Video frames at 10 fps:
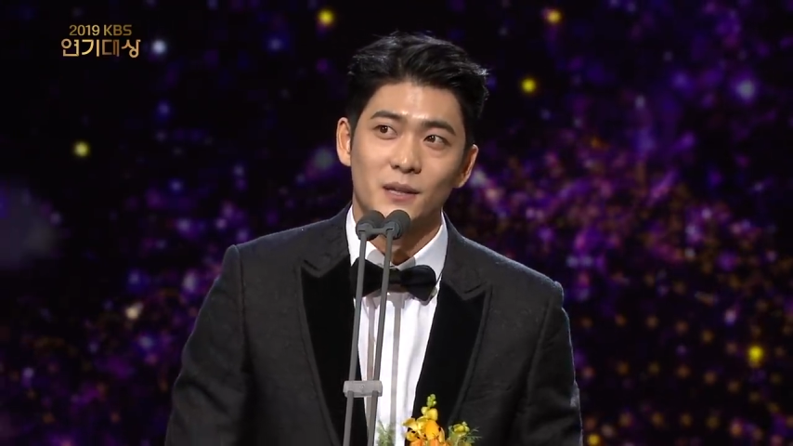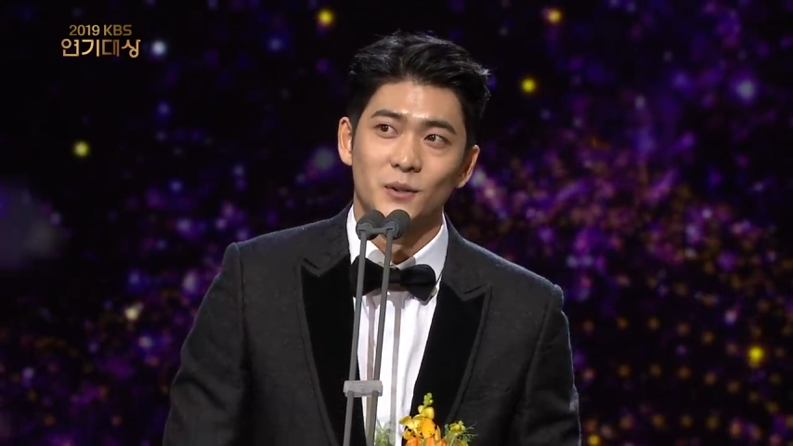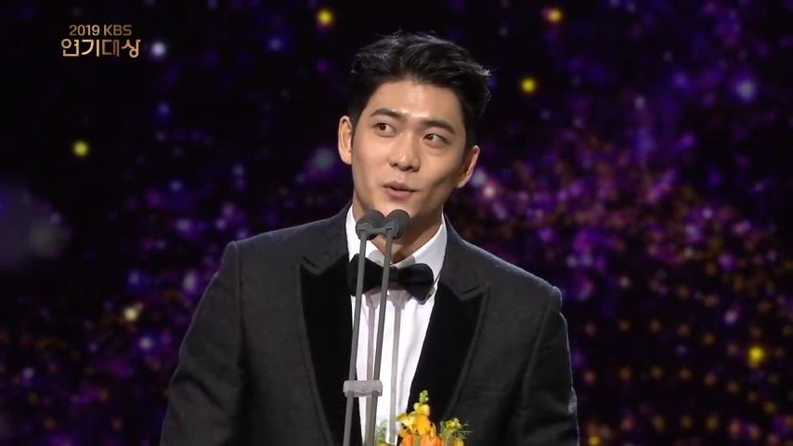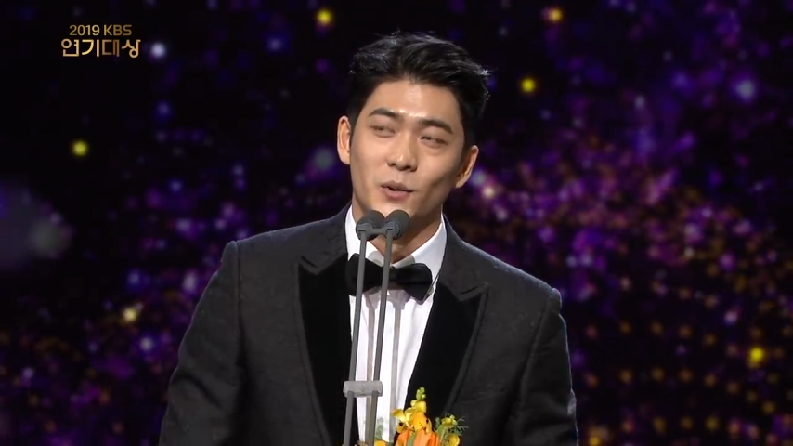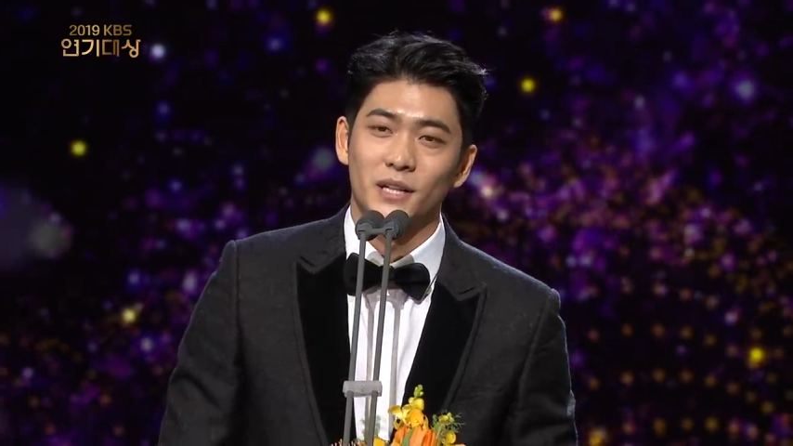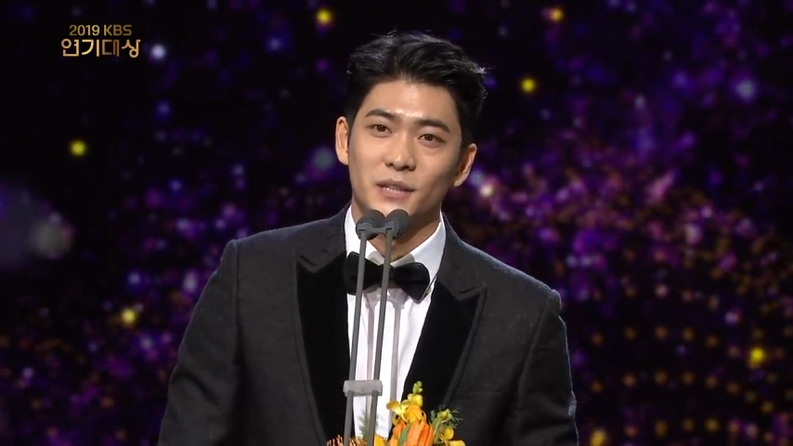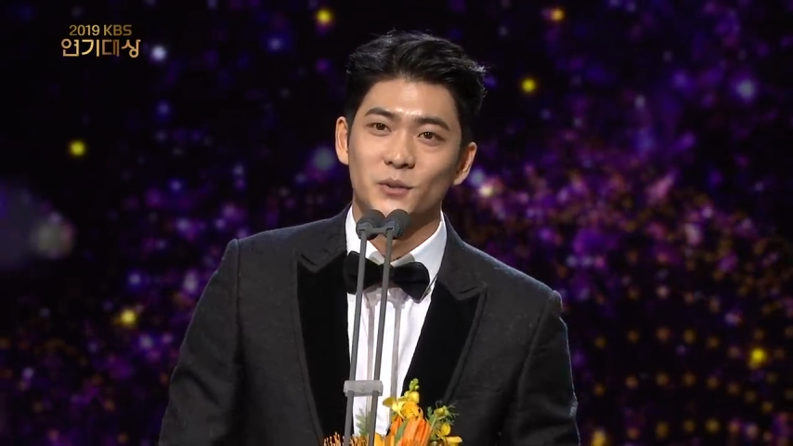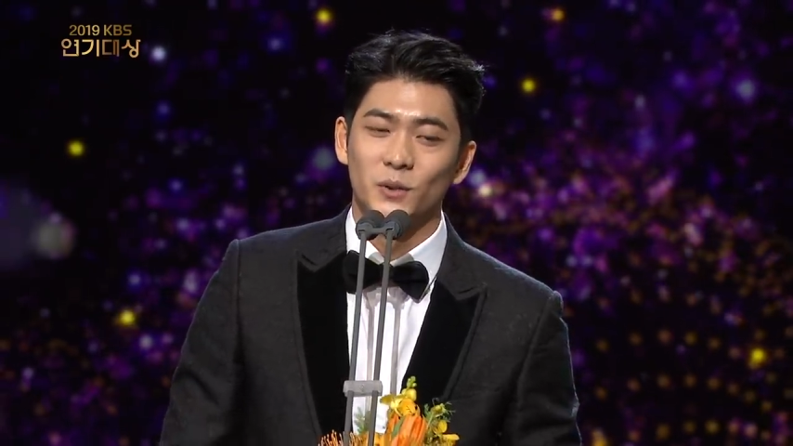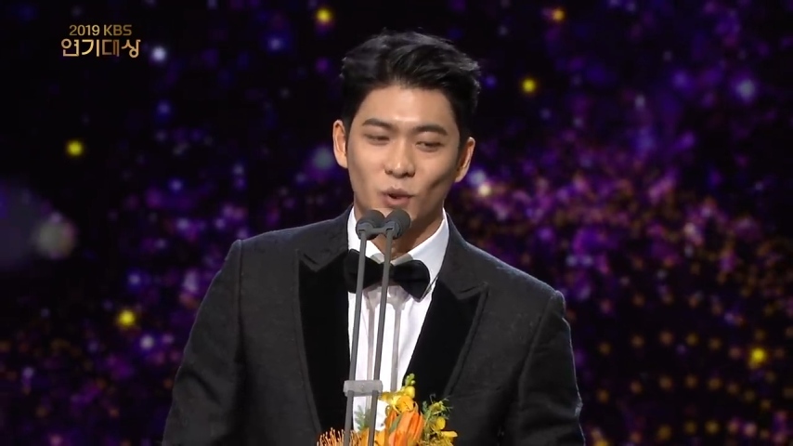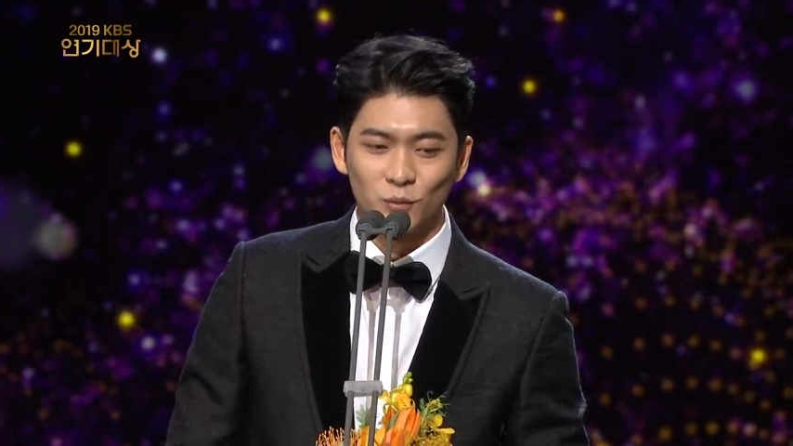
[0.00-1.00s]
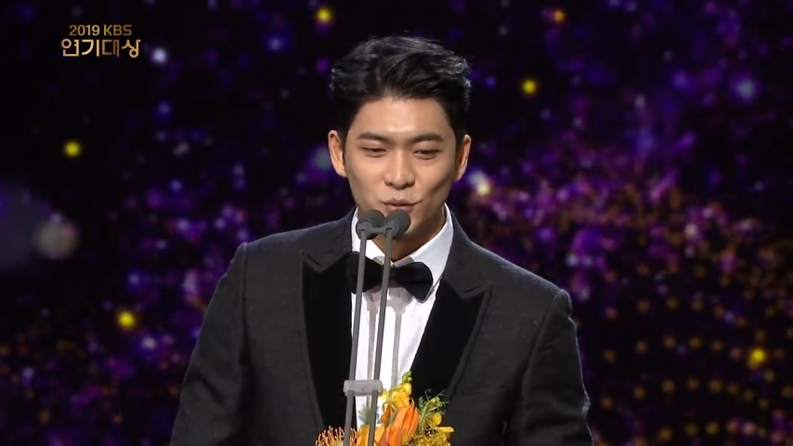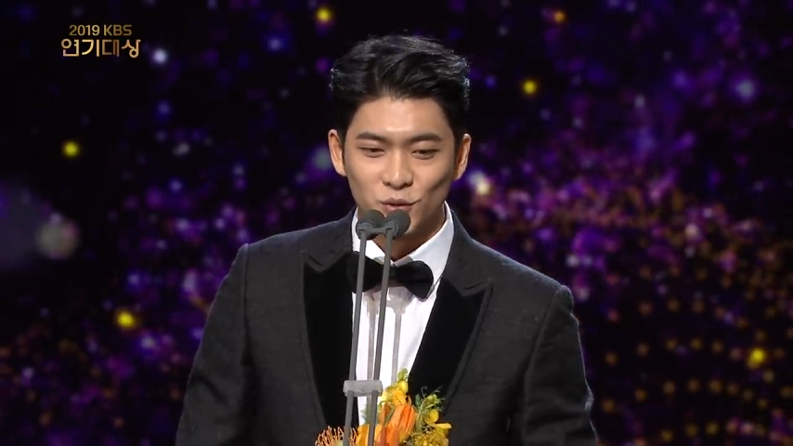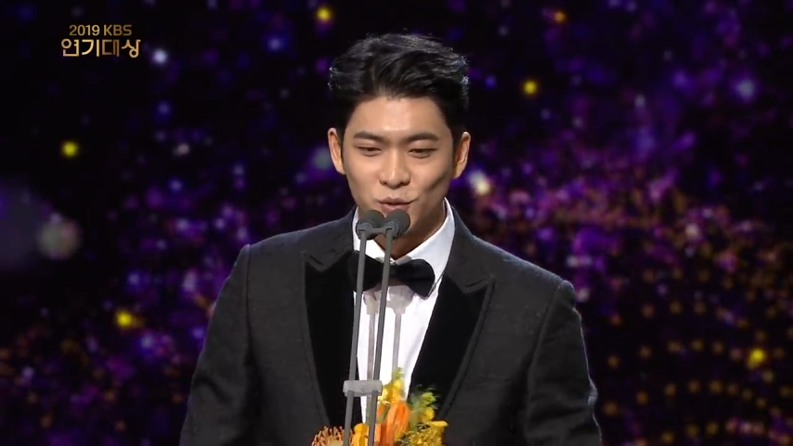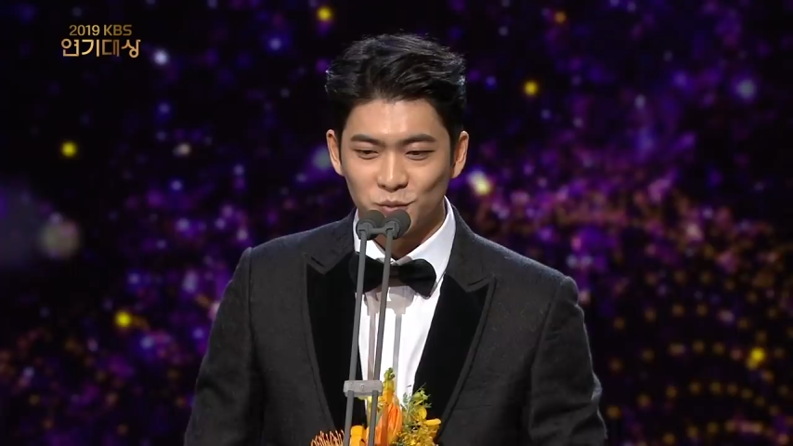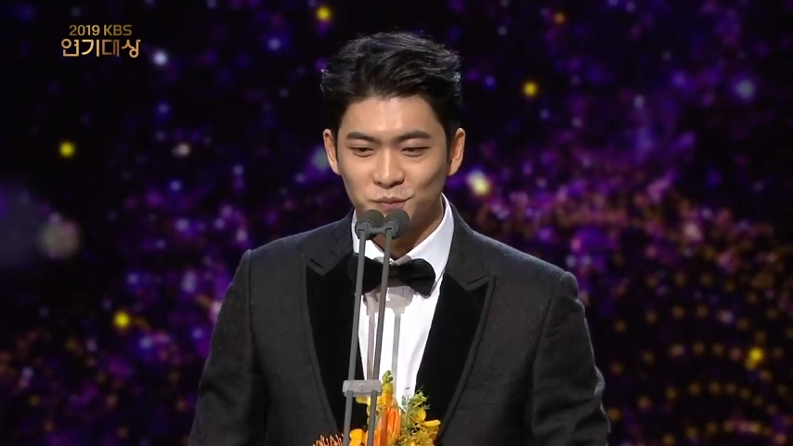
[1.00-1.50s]
올 한 해 동안
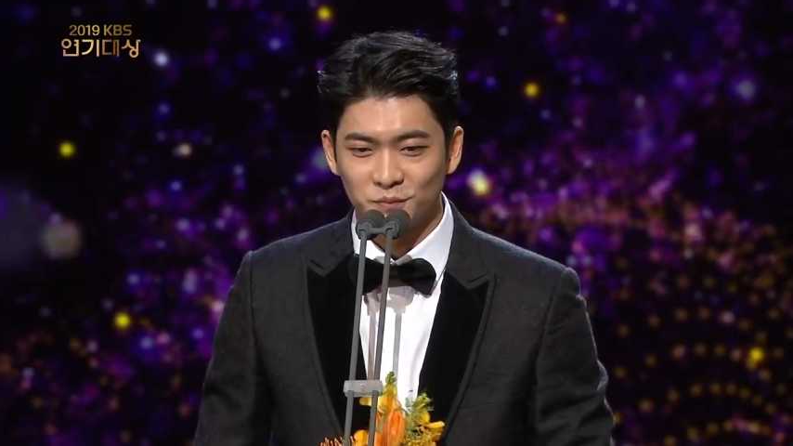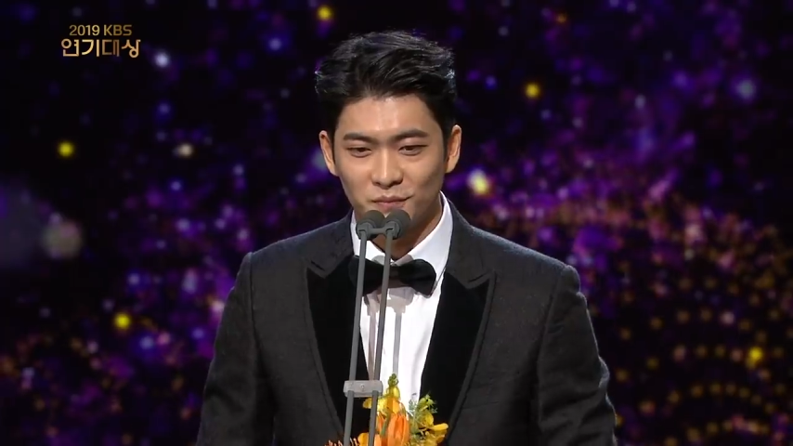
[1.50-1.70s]
너무